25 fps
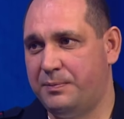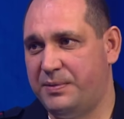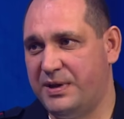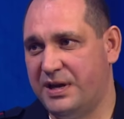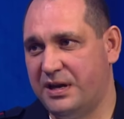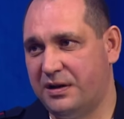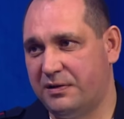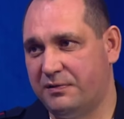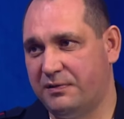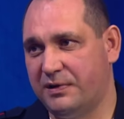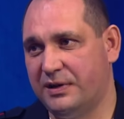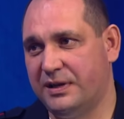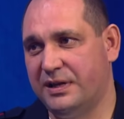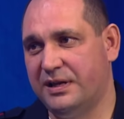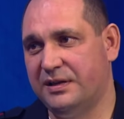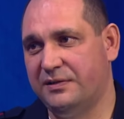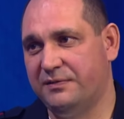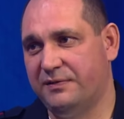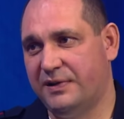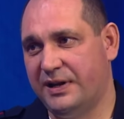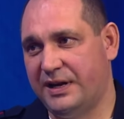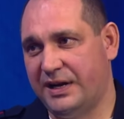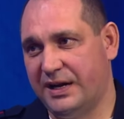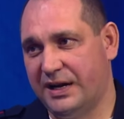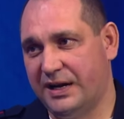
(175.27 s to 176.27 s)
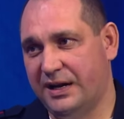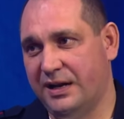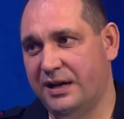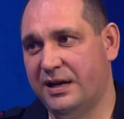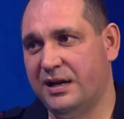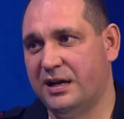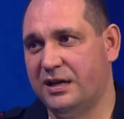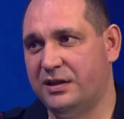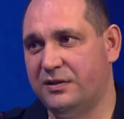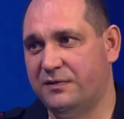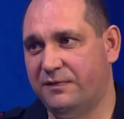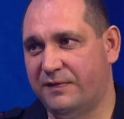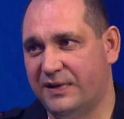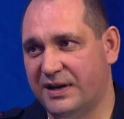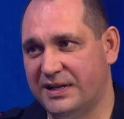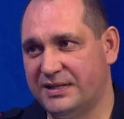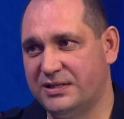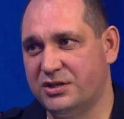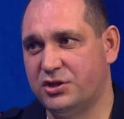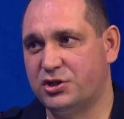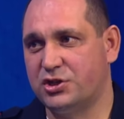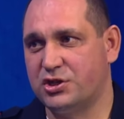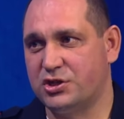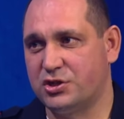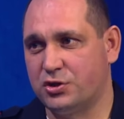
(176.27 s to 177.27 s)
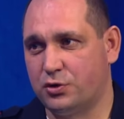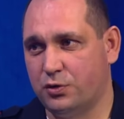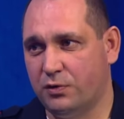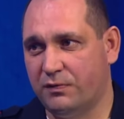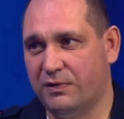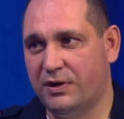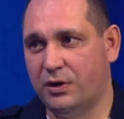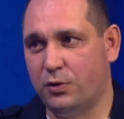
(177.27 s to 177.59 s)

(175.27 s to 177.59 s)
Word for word: 1 января 2026